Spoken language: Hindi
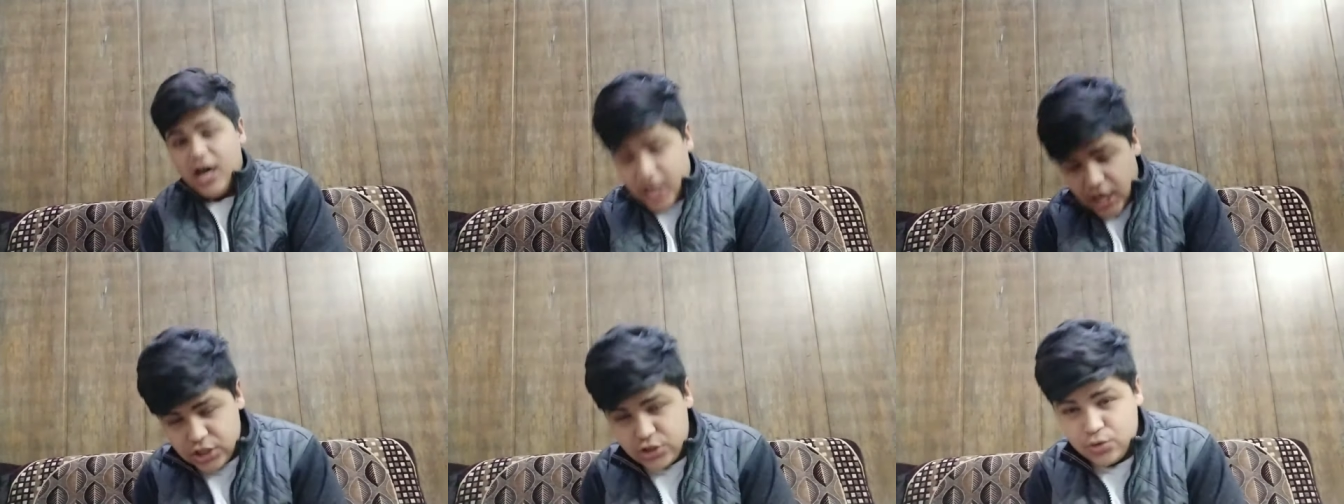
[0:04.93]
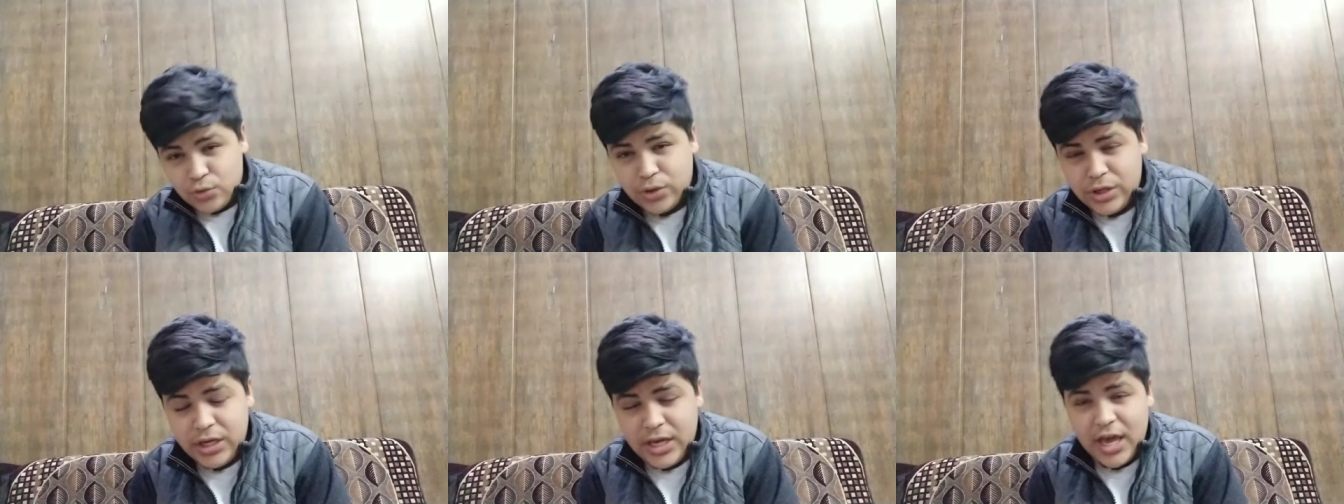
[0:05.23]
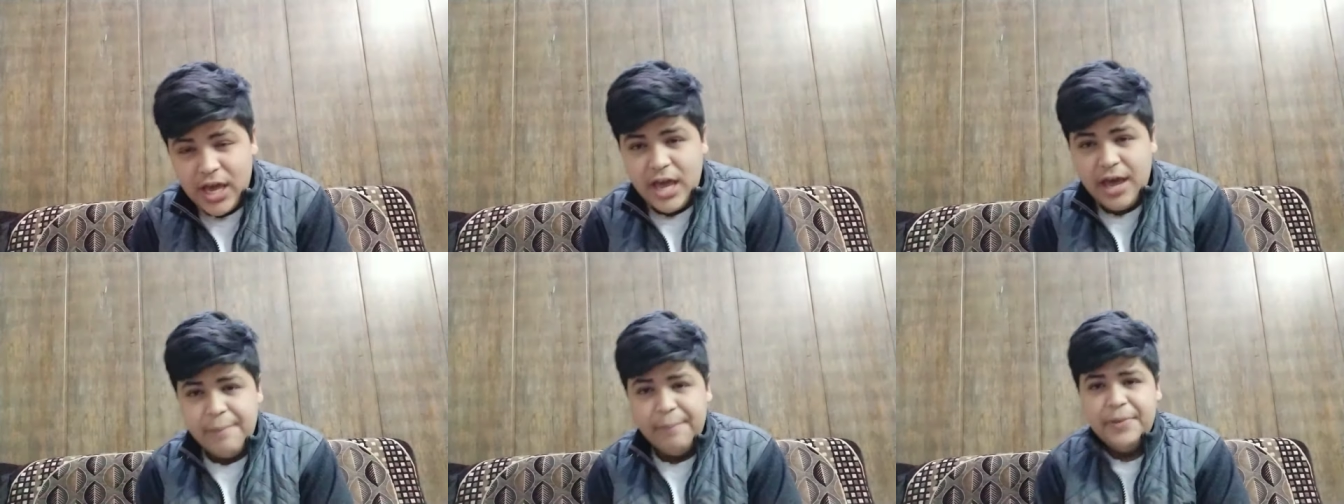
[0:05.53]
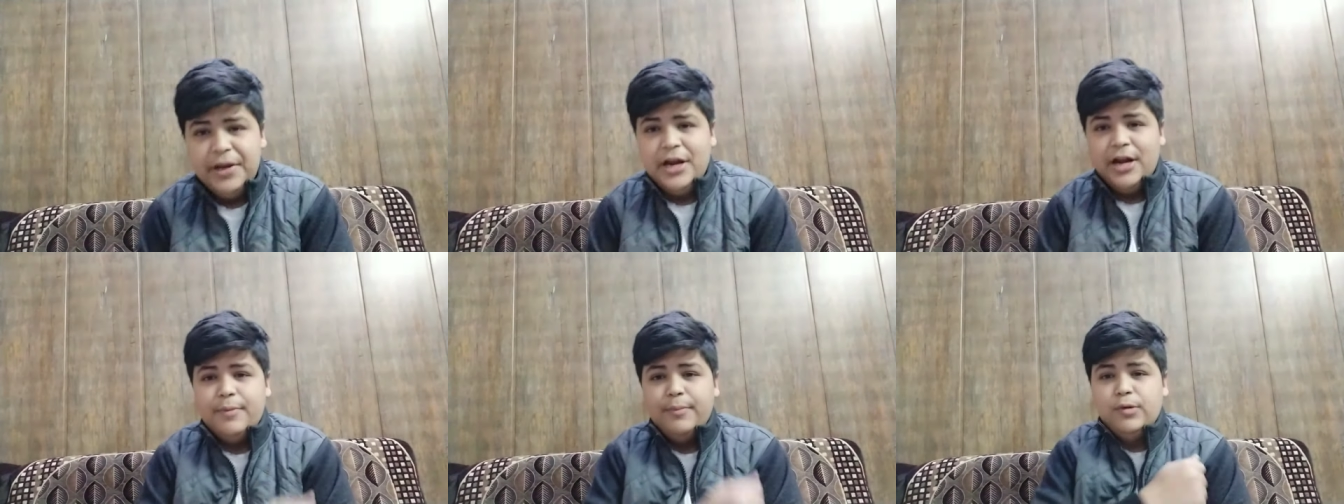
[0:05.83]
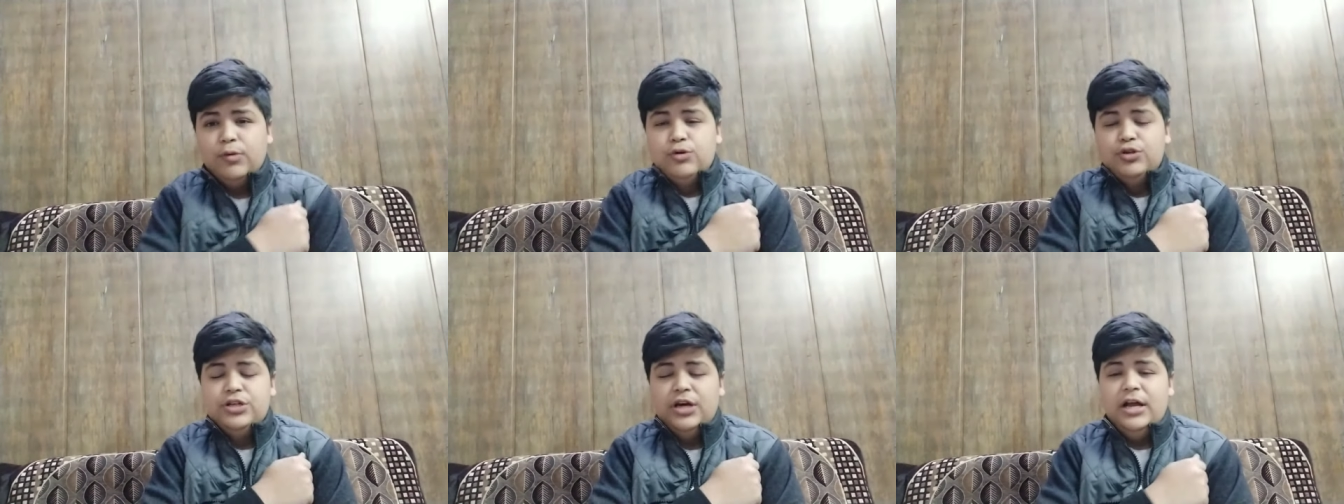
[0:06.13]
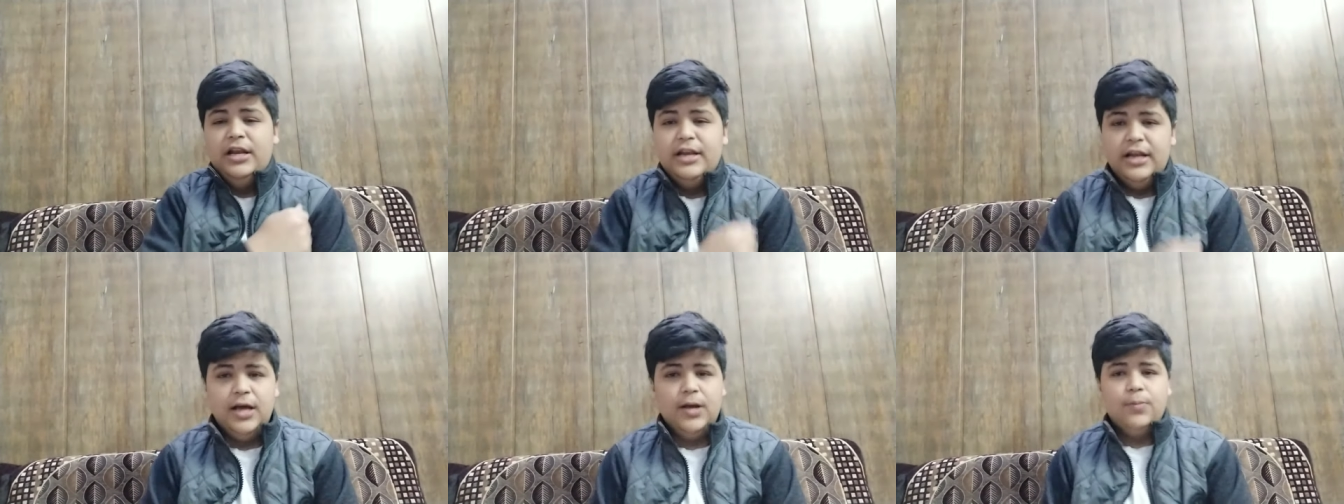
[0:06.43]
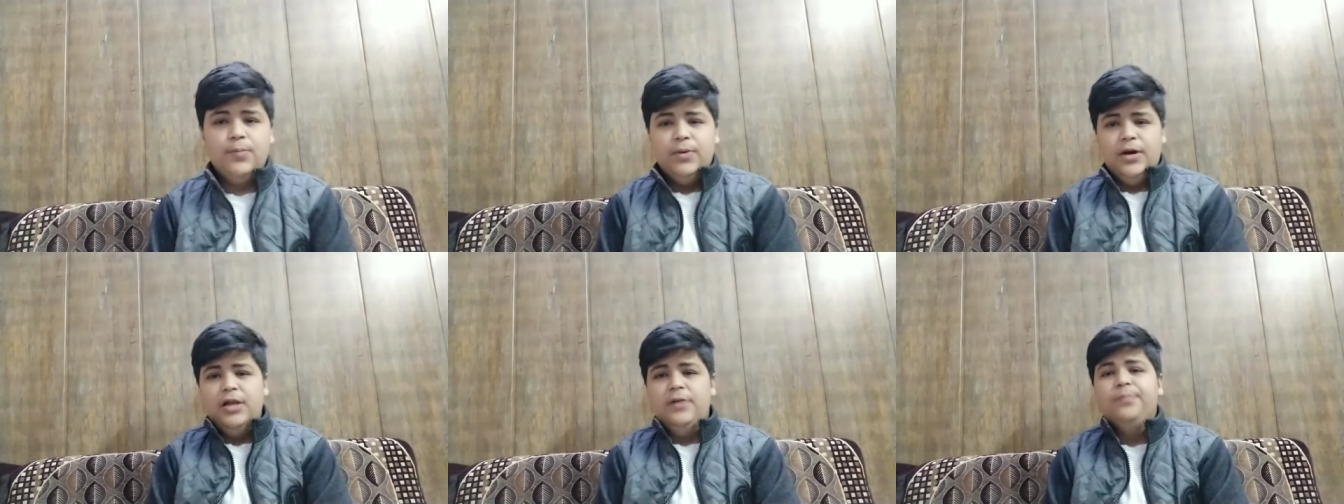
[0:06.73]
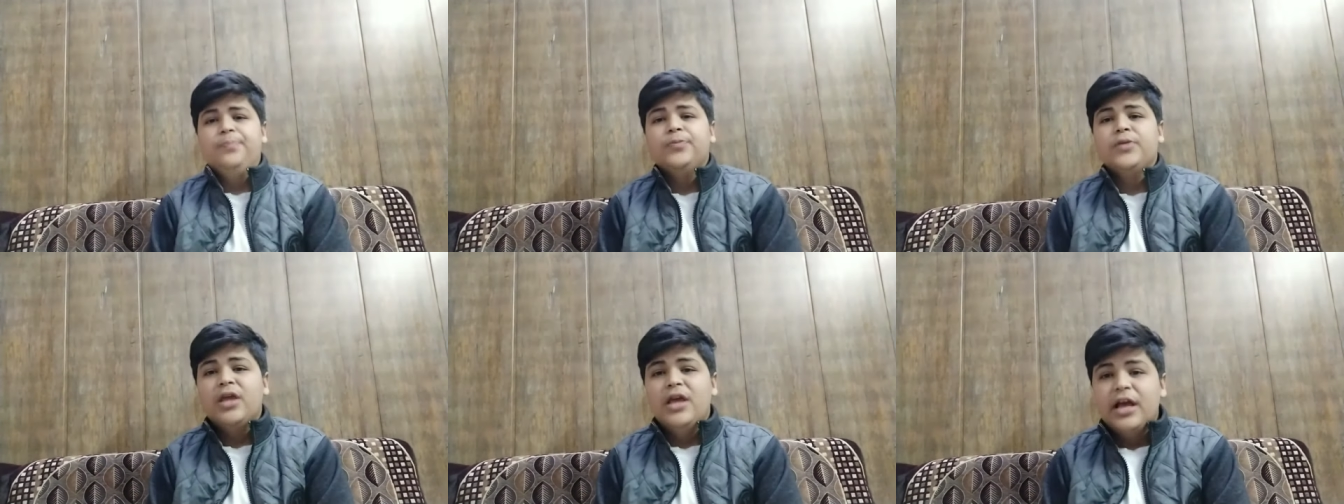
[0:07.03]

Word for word: आ चुकी है मेरा नाम है खुशाल नागपाल